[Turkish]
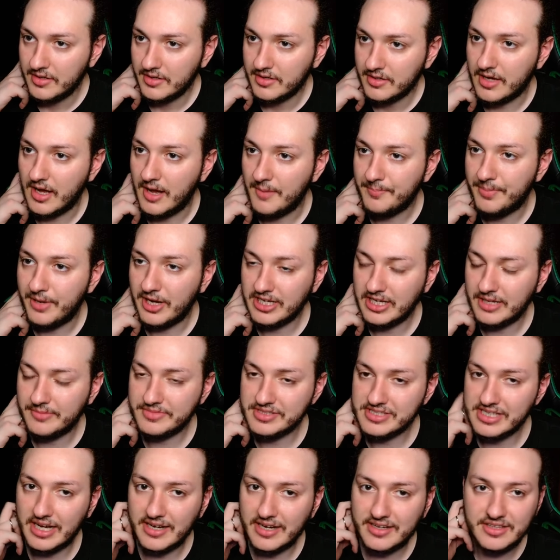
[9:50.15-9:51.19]

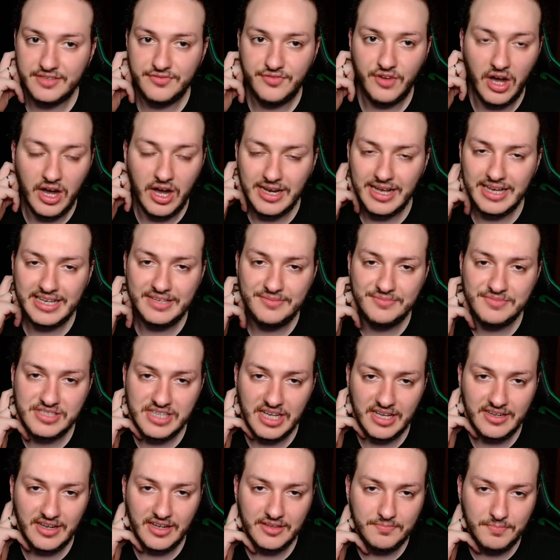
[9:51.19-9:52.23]
Kampanyamız aktif. Hala imza
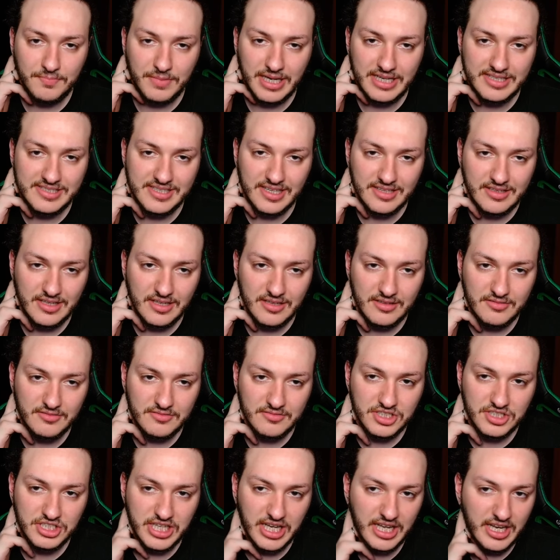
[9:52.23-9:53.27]
atmayan zaten
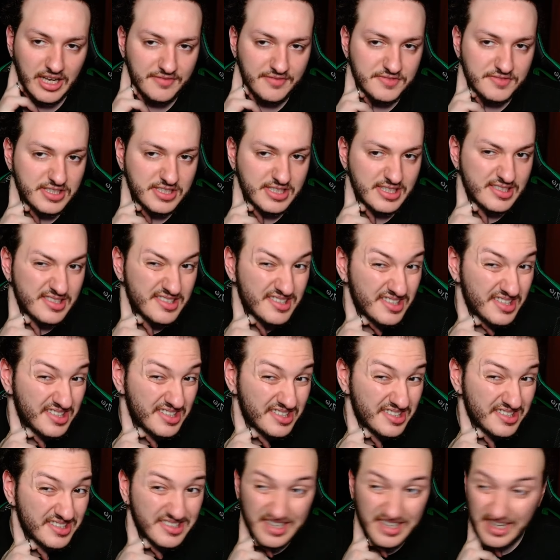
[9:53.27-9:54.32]

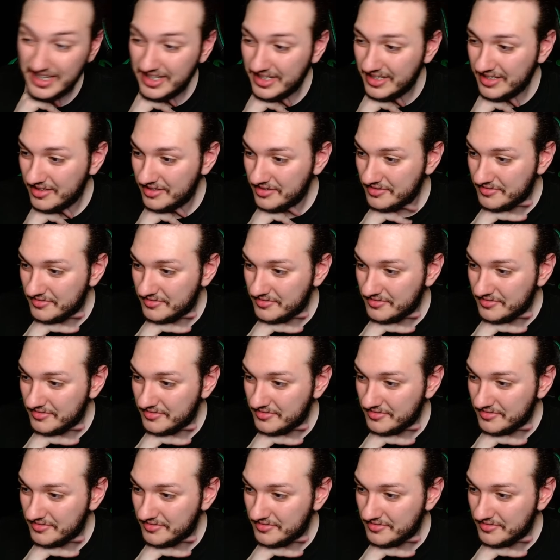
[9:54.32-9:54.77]
şerefsizdir. Hani